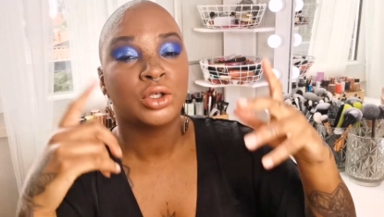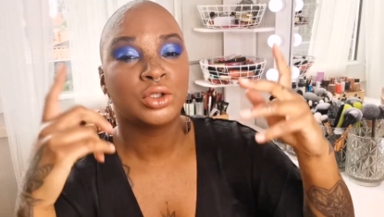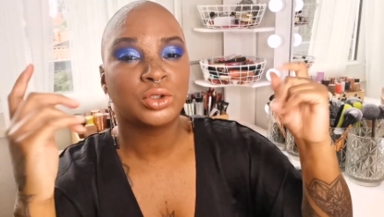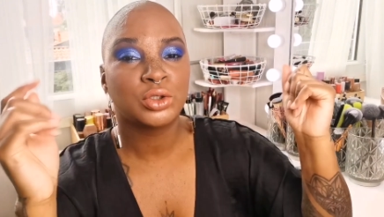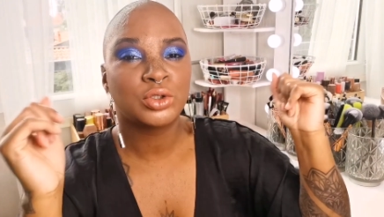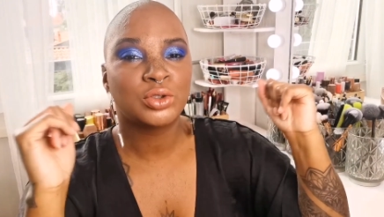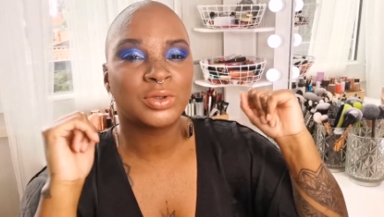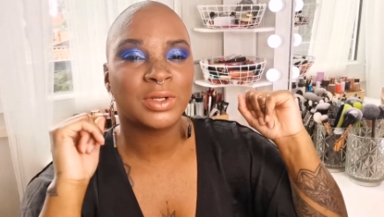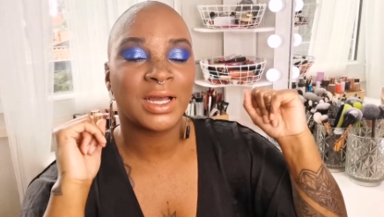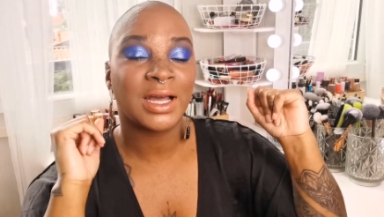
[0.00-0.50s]

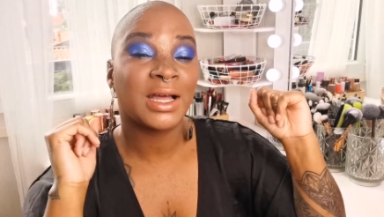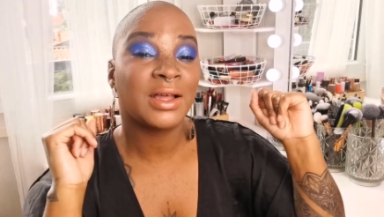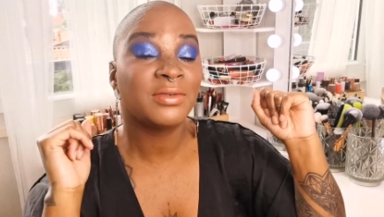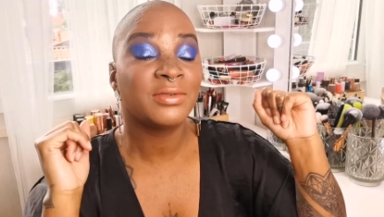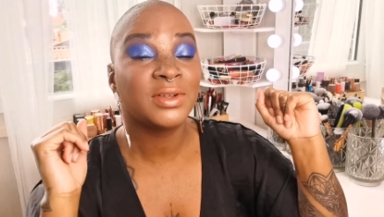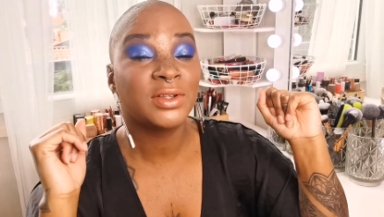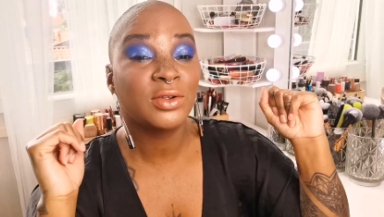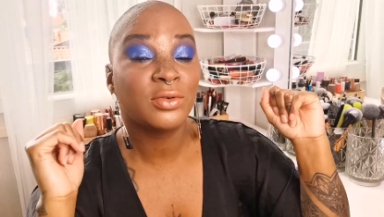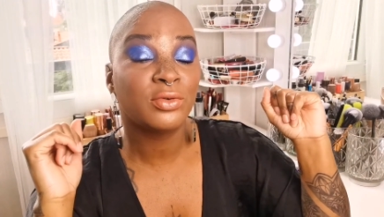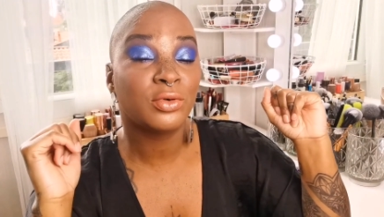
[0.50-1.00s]
Je suis
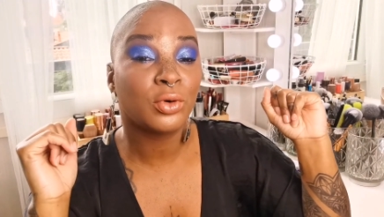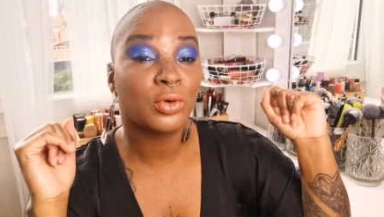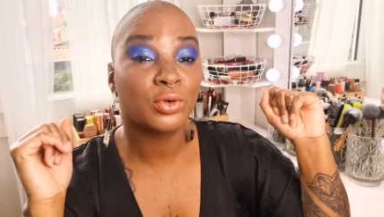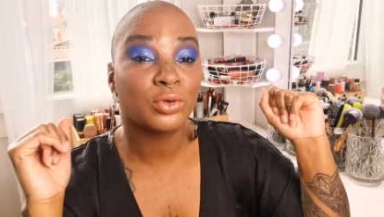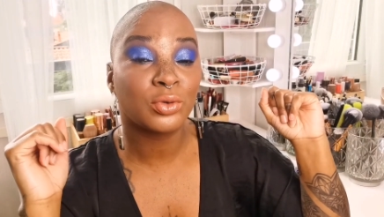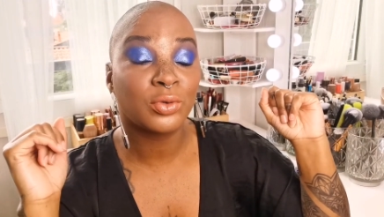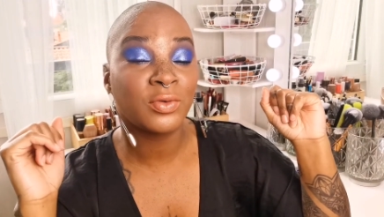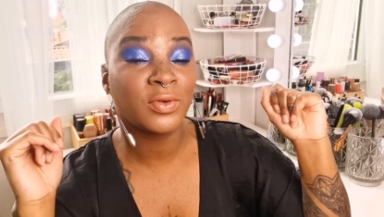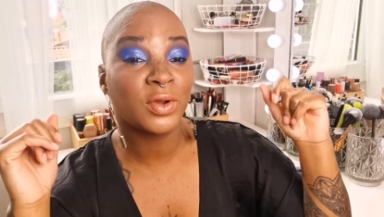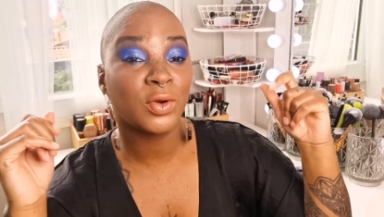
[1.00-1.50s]
ravie de vous
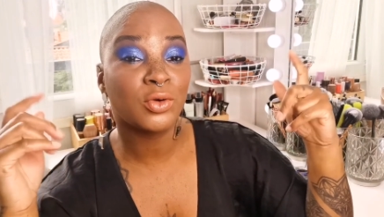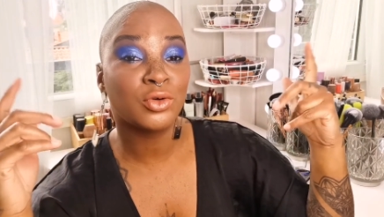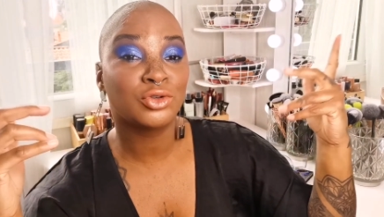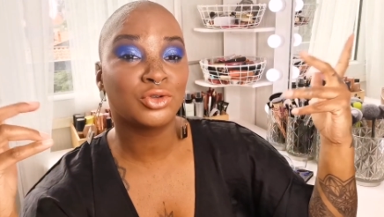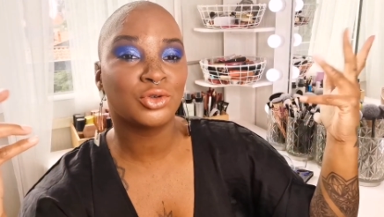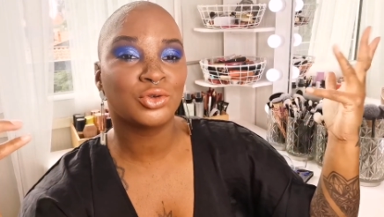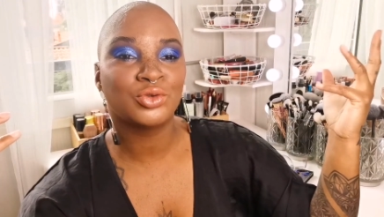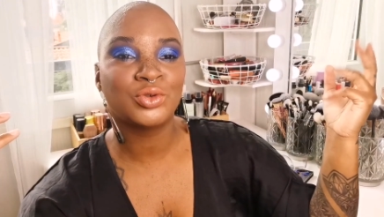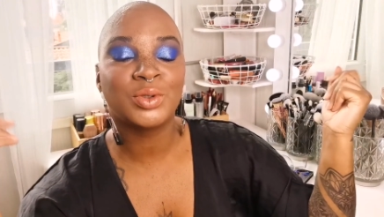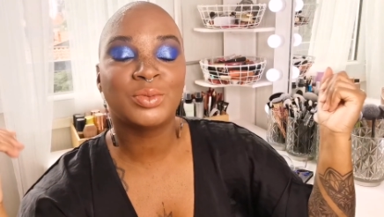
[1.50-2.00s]
retrouver
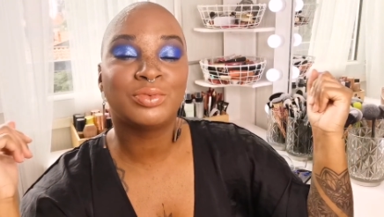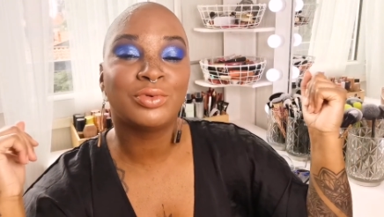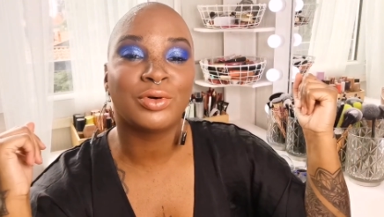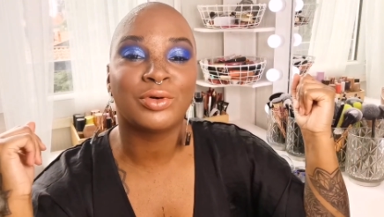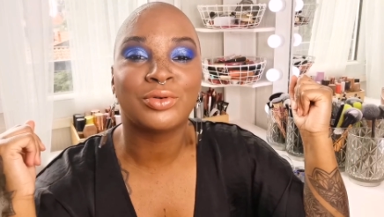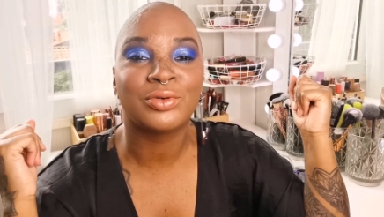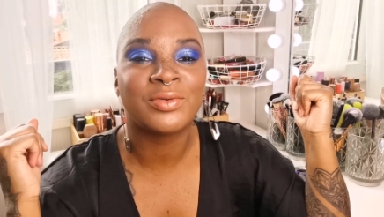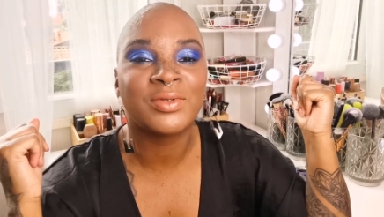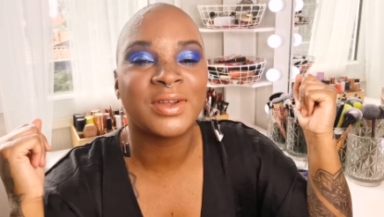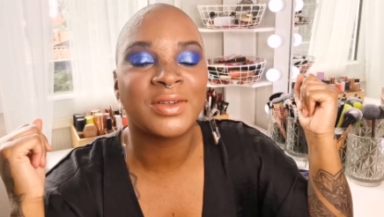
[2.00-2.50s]
aujourd'hui
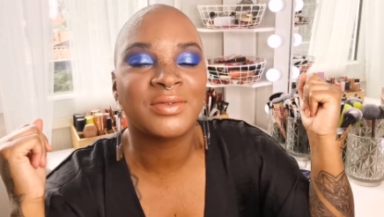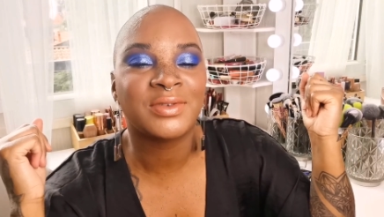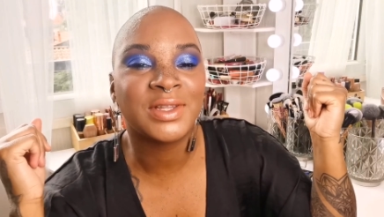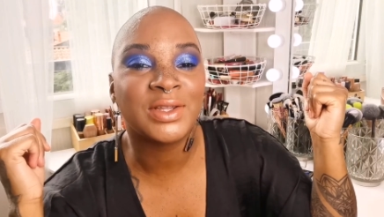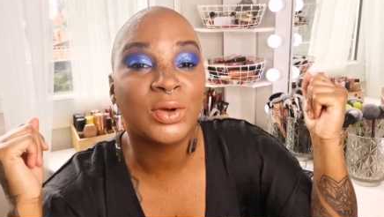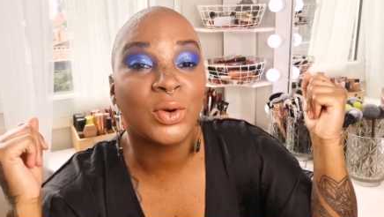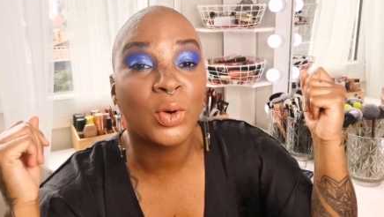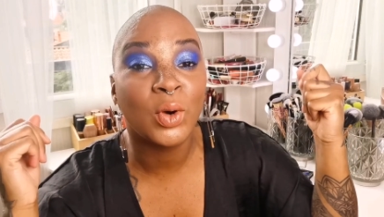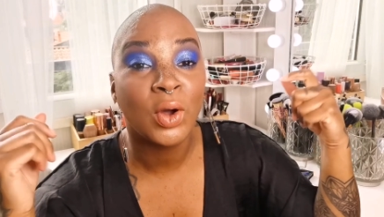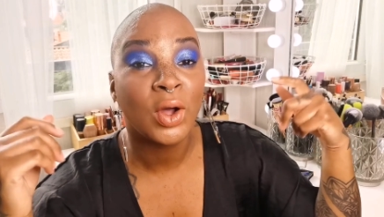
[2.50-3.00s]
pour une nouvelle
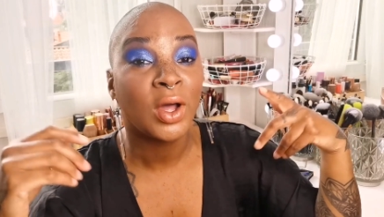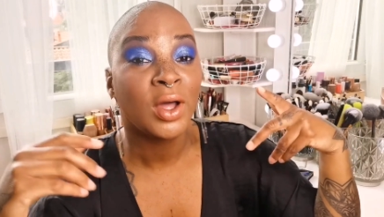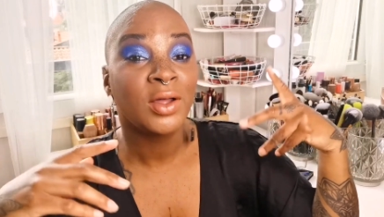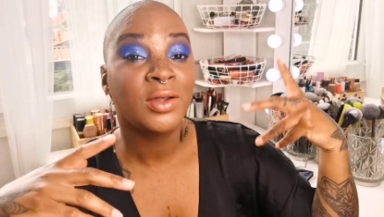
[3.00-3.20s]
vidéo.